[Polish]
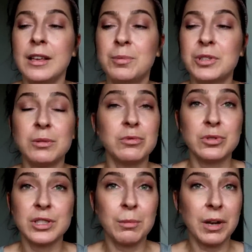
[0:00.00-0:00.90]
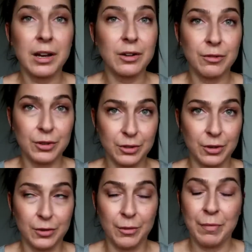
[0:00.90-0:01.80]
i przy tym czuć się mega
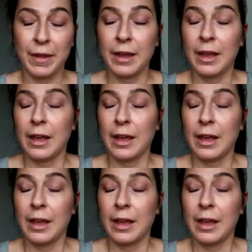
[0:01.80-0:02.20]
komfortowo.